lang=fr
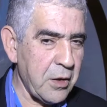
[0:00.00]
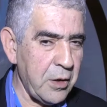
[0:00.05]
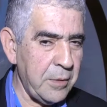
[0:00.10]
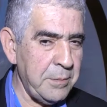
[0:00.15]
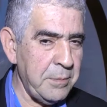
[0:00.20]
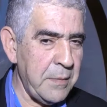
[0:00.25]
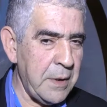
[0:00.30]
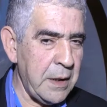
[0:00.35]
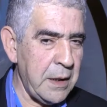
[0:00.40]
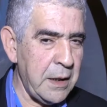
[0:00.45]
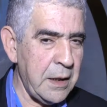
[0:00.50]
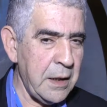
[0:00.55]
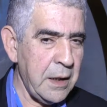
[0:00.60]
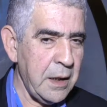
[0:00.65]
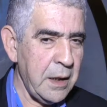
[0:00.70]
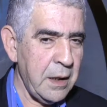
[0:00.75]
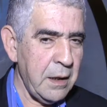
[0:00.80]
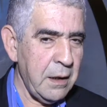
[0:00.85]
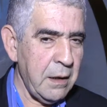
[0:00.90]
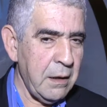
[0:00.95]
comme euh,
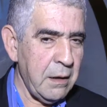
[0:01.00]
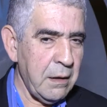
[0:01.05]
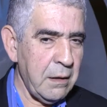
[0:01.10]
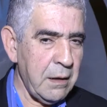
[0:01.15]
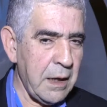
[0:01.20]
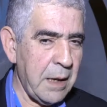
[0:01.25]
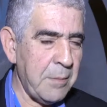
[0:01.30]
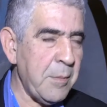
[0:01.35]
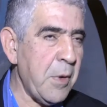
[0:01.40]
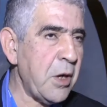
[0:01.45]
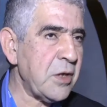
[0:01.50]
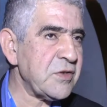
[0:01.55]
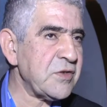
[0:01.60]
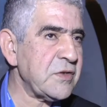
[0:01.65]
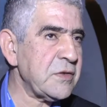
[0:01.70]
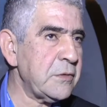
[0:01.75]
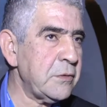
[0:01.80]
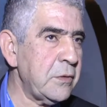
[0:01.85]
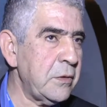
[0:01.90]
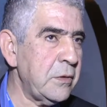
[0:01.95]

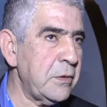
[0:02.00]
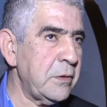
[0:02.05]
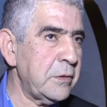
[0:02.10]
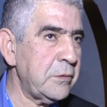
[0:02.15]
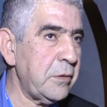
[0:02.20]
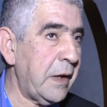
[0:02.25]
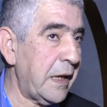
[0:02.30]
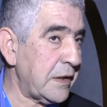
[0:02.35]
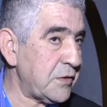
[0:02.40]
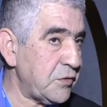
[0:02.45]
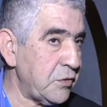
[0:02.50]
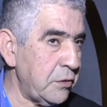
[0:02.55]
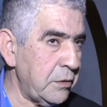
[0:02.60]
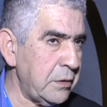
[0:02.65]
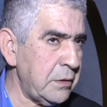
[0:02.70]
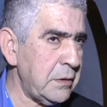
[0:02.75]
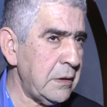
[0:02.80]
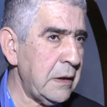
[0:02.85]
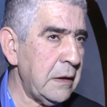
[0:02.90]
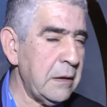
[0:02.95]
l'amorce de,
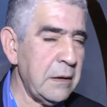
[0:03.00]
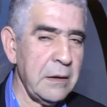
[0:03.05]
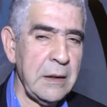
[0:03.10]
l'action,